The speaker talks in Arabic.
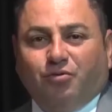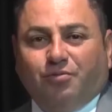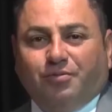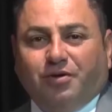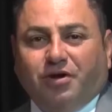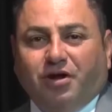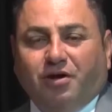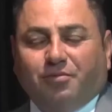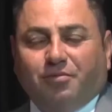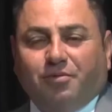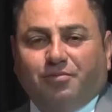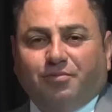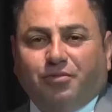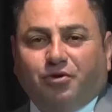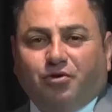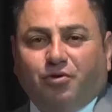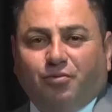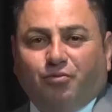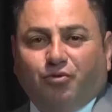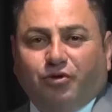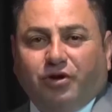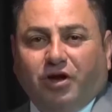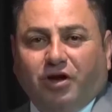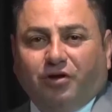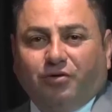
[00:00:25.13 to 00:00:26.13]
ومرحبا
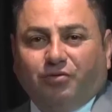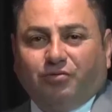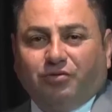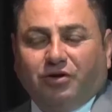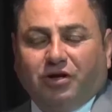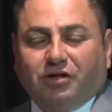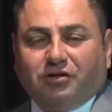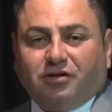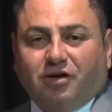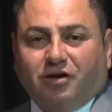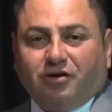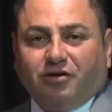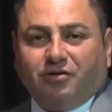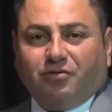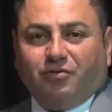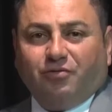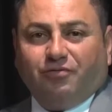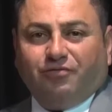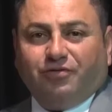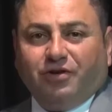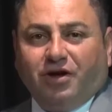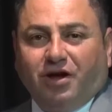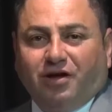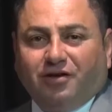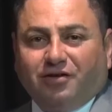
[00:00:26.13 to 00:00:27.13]
بكم ونحن نلتقيكم
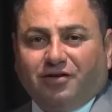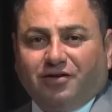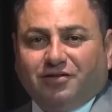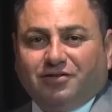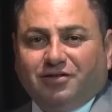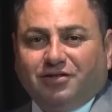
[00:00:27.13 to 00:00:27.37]
في حلقه